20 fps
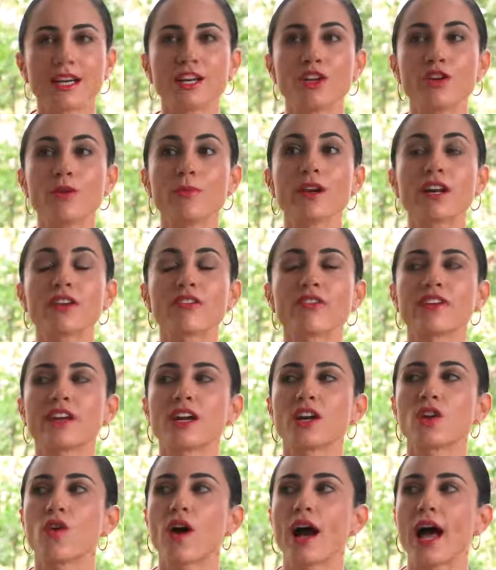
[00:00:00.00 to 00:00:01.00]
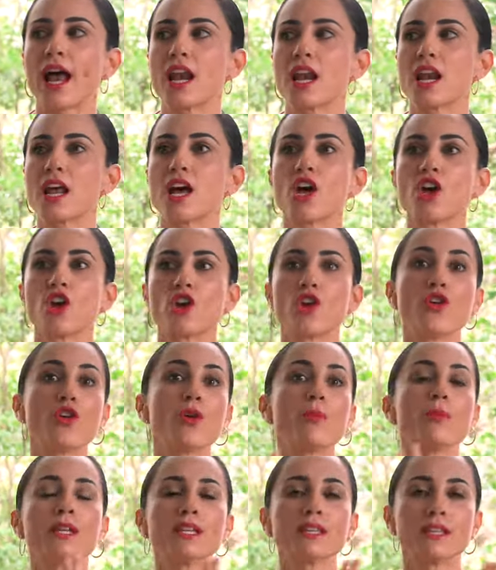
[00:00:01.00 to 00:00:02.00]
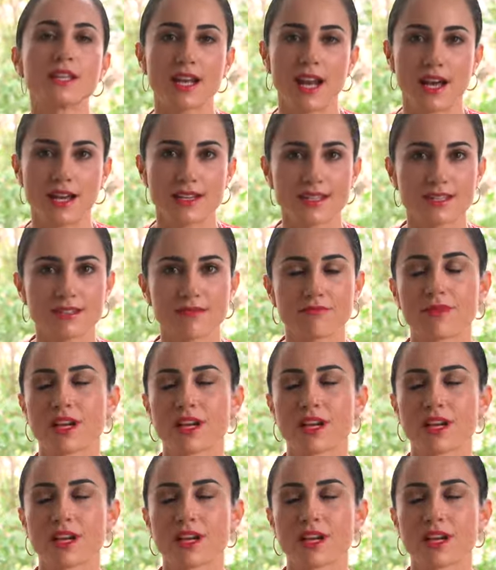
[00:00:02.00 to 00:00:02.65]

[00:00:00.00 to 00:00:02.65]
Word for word: Y no me refiero al no mentirás,